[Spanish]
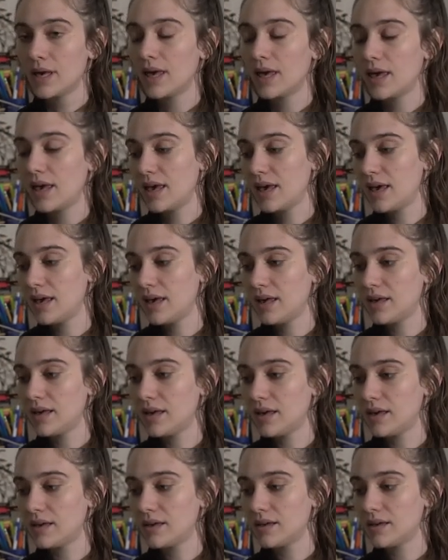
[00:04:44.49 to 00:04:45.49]

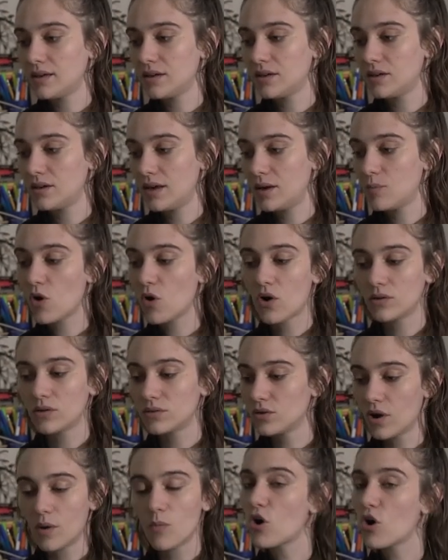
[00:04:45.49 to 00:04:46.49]
Eh, hemos,
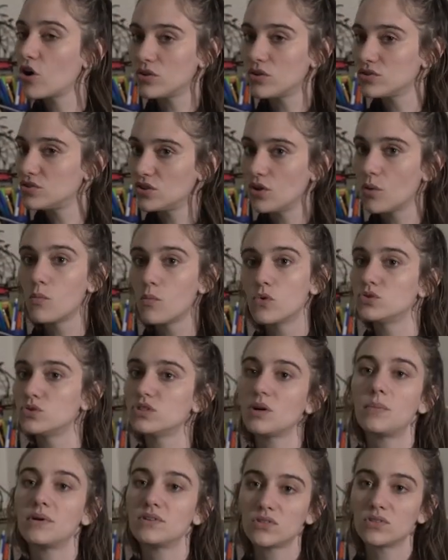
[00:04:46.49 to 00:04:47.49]
nos hemos conocido
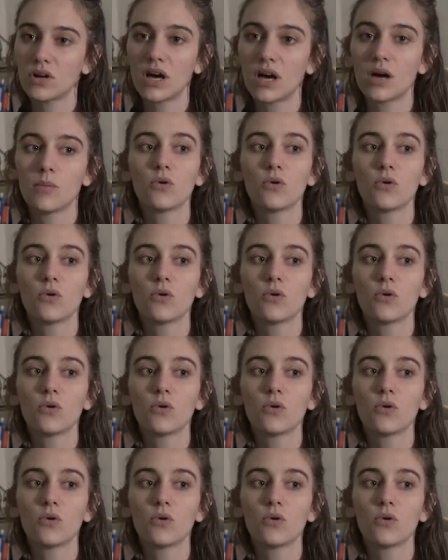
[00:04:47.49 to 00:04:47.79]
muchas personas,